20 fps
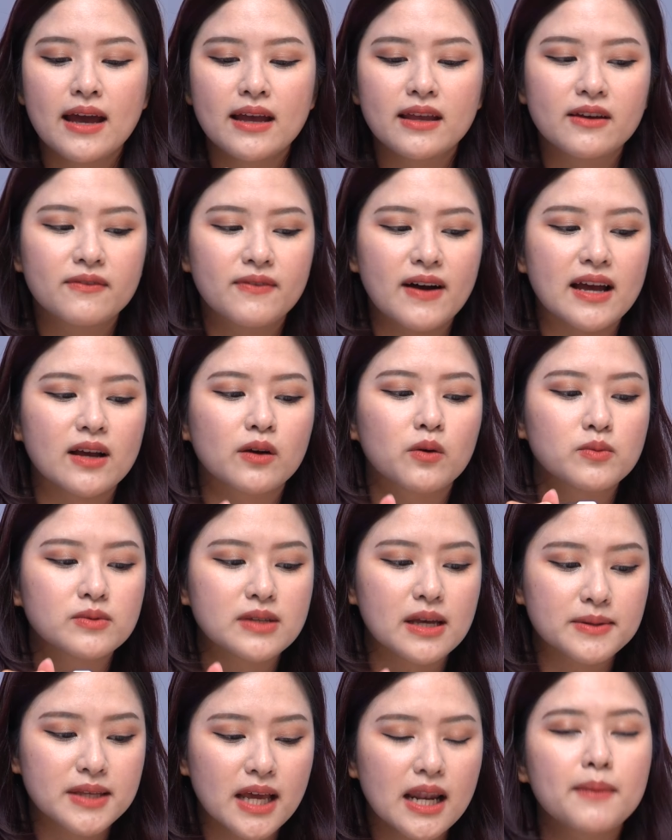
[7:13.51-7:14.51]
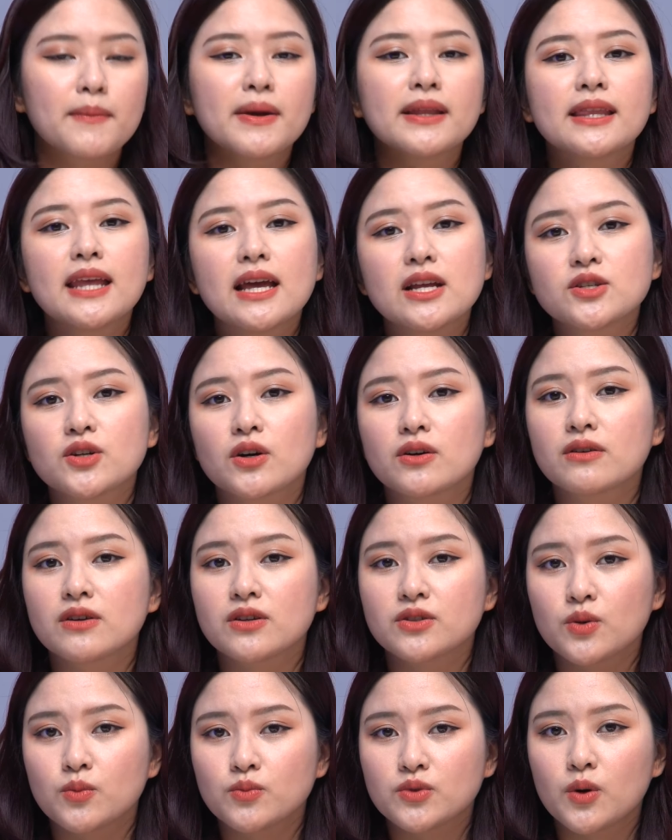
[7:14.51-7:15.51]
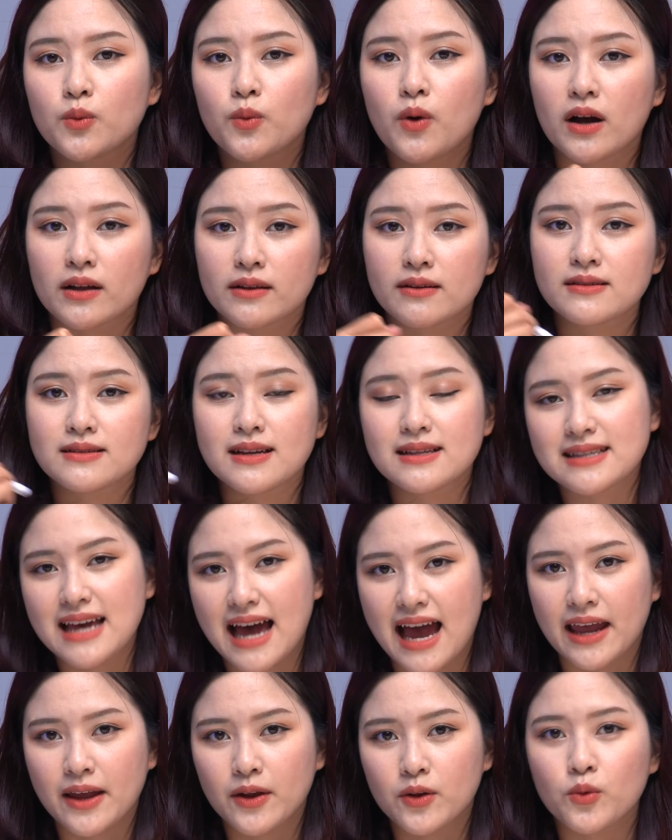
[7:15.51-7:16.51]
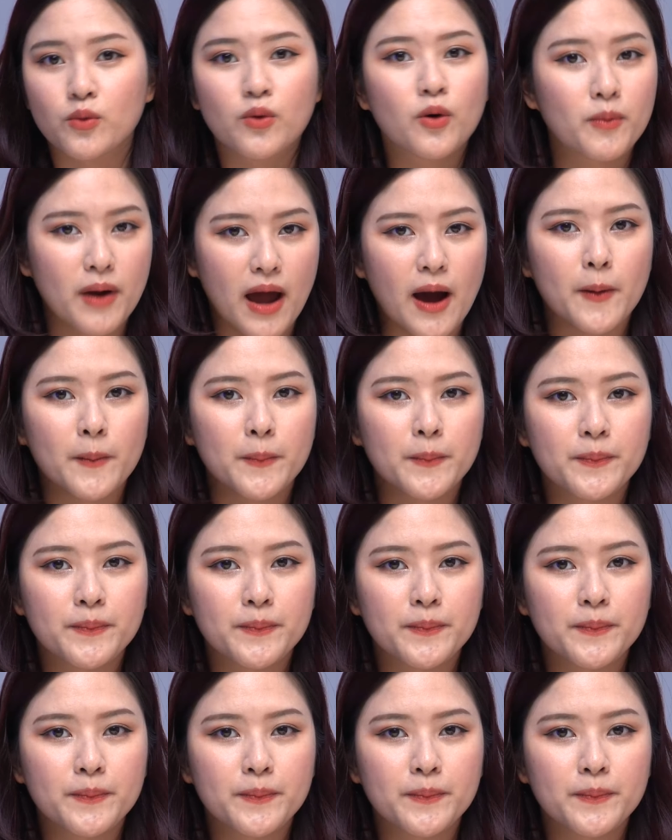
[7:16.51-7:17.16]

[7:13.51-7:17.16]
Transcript: Như vậy cũng sẽ rất là bất tiện cho người dùng trong khoảng thời gian dài Đúng không nào?